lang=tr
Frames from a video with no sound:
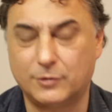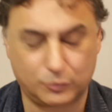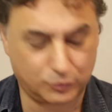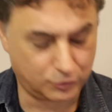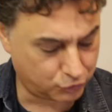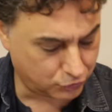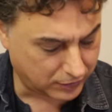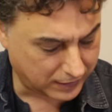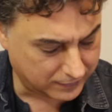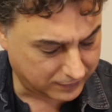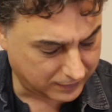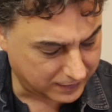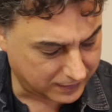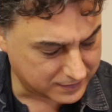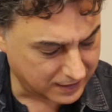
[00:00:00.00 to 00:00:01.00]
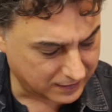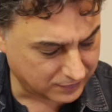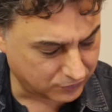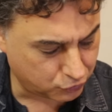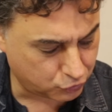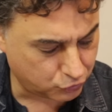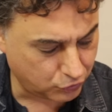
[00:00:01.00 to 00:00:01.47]
O da çok
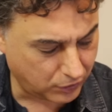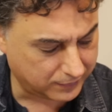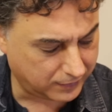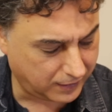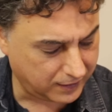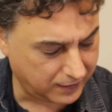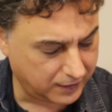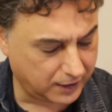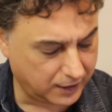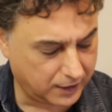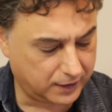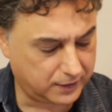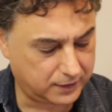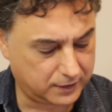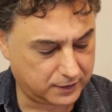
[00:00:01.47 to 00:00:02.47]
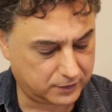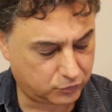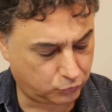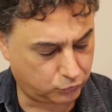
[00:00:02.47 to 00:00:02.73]
enteresandı. Şu anda e,